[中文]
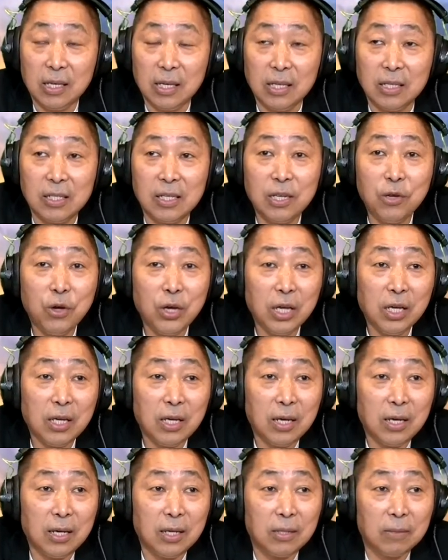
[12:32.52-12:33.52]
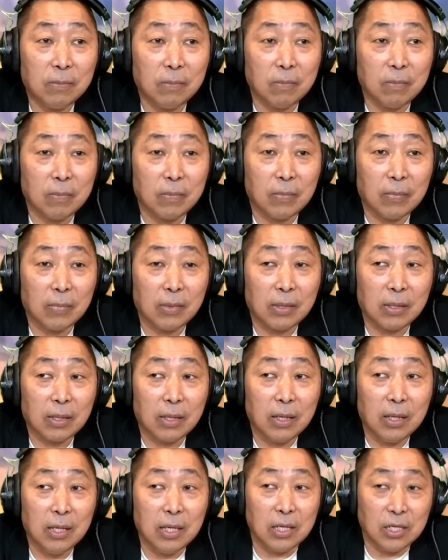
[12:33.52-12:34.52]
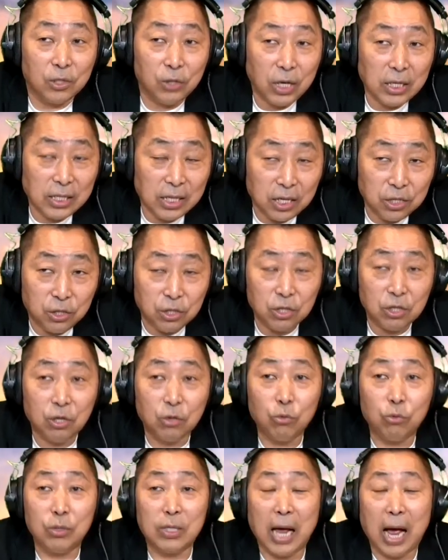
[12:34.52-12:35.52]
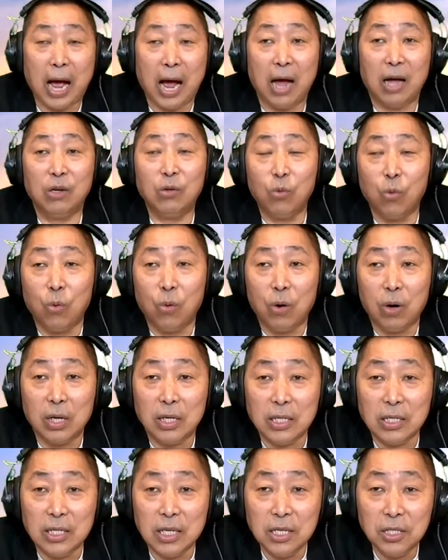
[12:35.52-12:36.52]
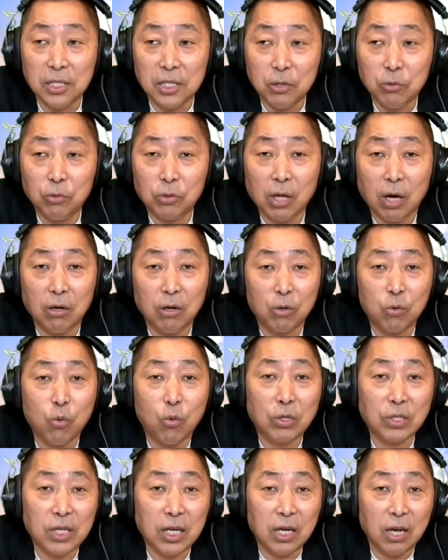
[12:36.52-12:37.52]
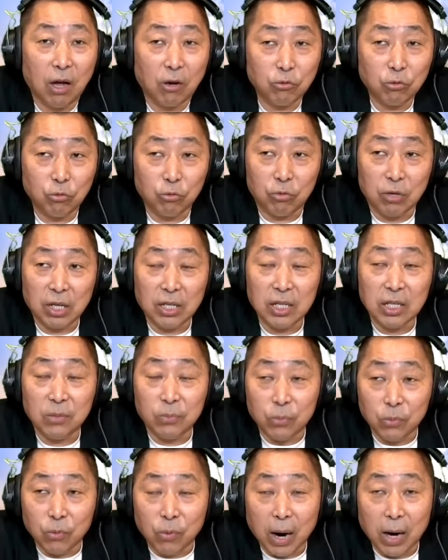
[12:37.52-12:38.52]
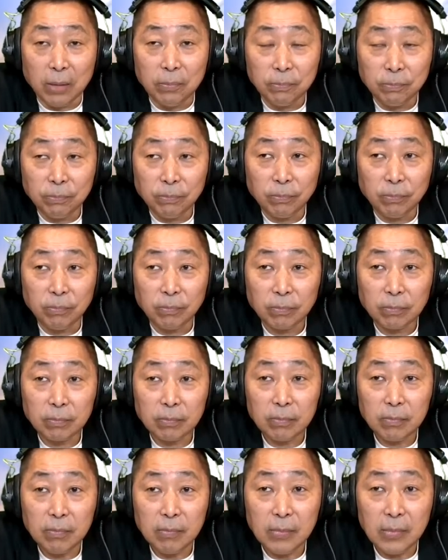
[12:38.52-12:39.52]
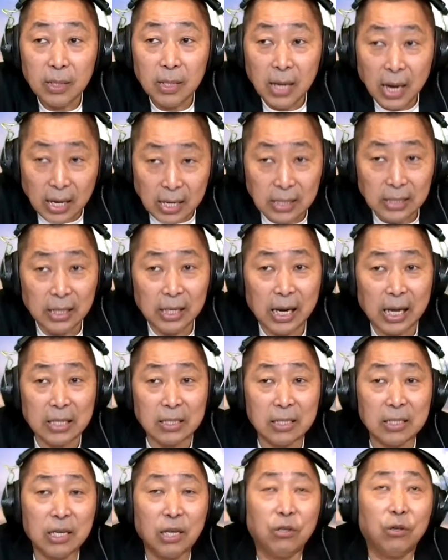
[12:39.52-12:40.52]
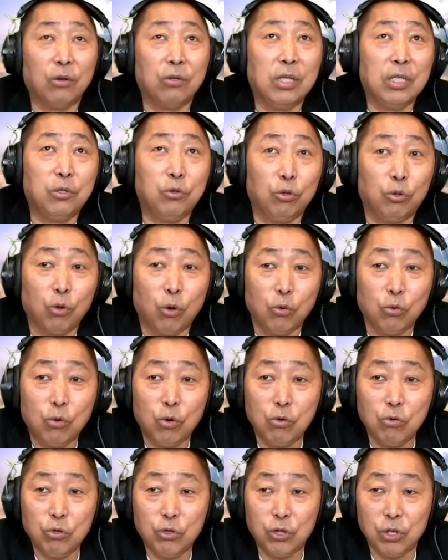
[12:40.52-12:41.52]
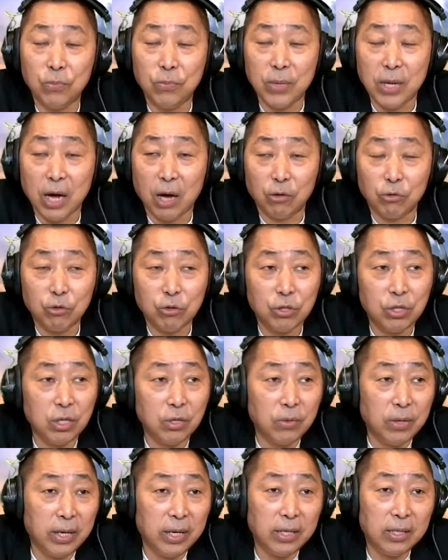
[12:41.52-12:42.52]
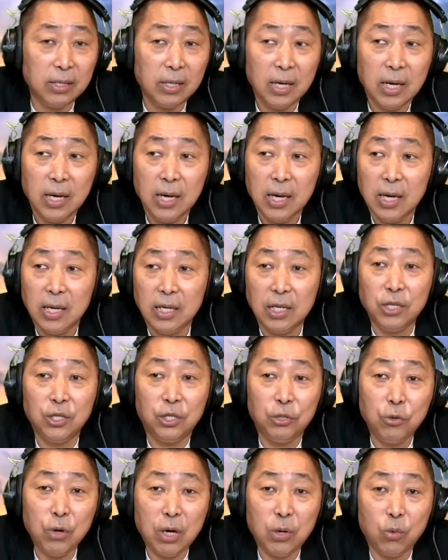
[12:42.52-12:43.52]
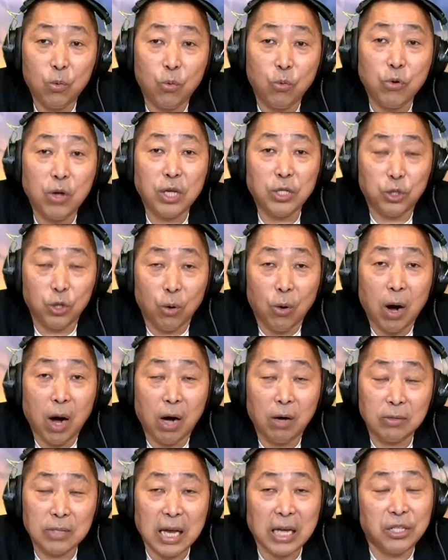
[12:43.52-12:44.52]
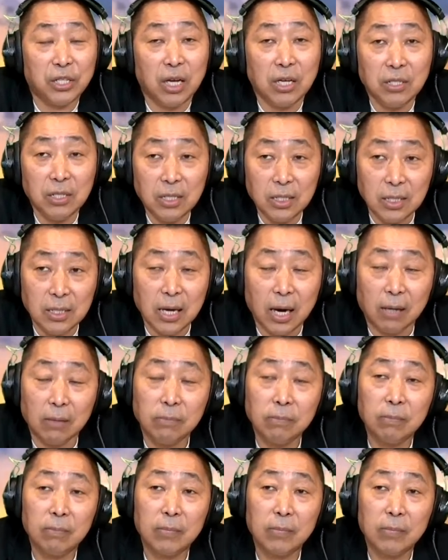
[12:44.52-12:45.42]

尹锡悦，尹锡悦这个支持度在韩国已经几乎到了过街老鼠的地步啊！他跟特拉斯呢有异曲同工之妙，就是因为伊奇月五月九号才登基啊，